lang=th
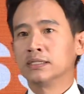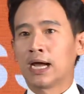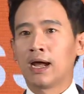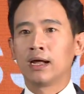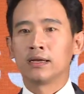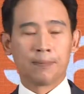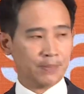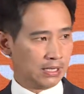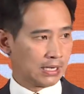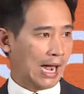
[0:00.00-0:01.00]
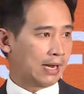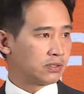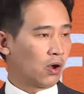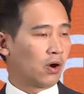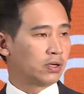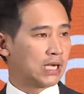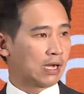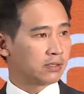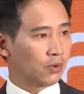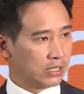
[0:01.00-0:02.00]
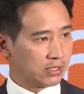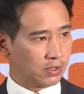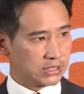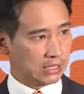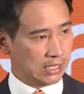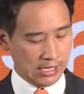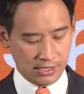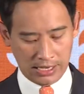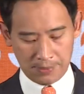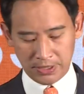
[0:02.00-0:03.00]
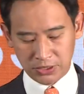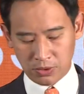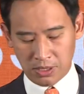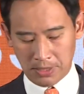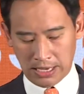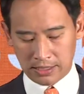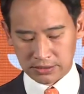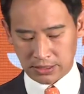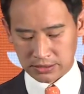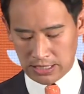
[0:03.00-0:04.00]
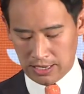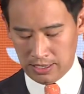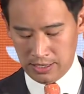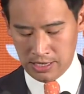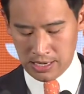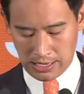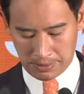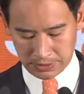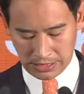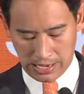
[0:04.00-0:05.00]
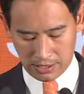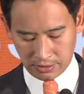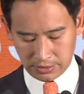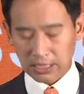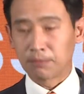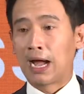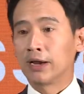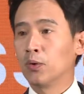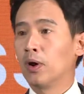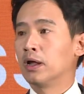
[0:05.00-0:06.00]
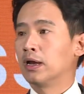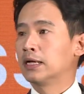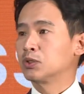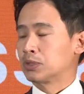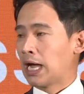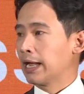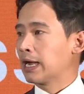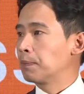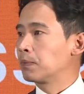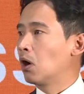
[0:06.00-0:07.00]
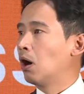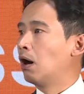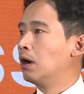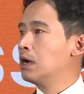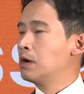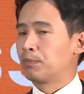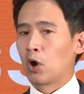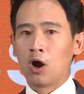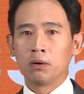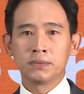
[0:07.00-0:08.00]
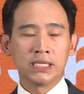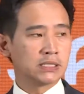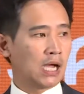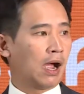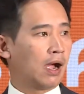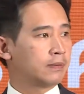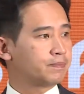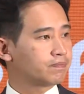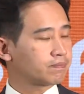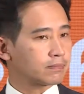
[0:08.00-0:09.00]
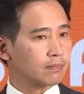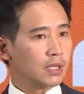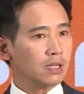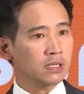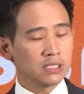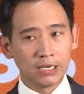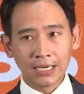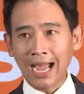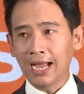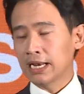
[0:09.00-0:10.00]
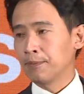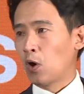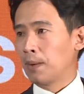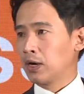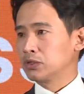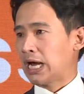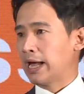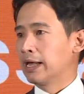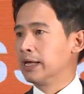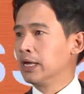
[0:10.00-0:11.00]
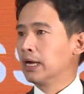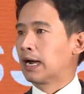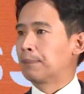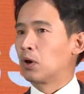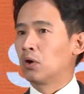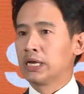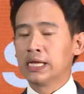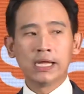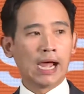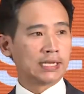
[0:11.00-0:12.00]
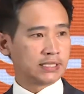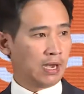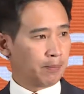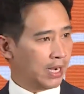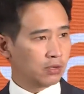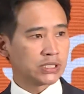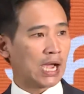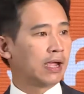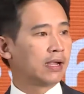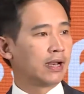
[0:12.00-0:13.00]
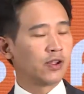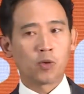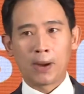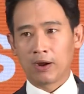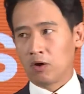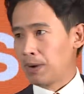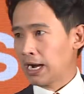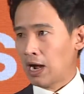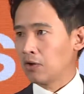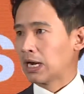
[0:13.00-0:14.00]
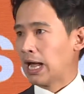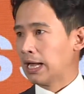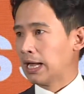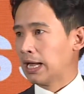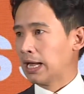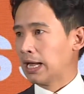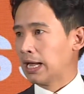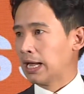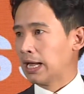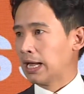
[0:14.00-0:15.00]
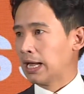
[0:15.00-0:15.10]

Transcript: จะดำเนินการต่อจากตรงต่อจากนี้นะครับในช่วงที่มีการเจรจากับทางรัฐบาลด้วยและสุดท้ายครับก็พร้อมที่จะเดินหน้าทำความเข้าใจ กับคนที่อาจจะยังไม่เข้าใจในนโยบายของพรรคก้าวไกลหรือคน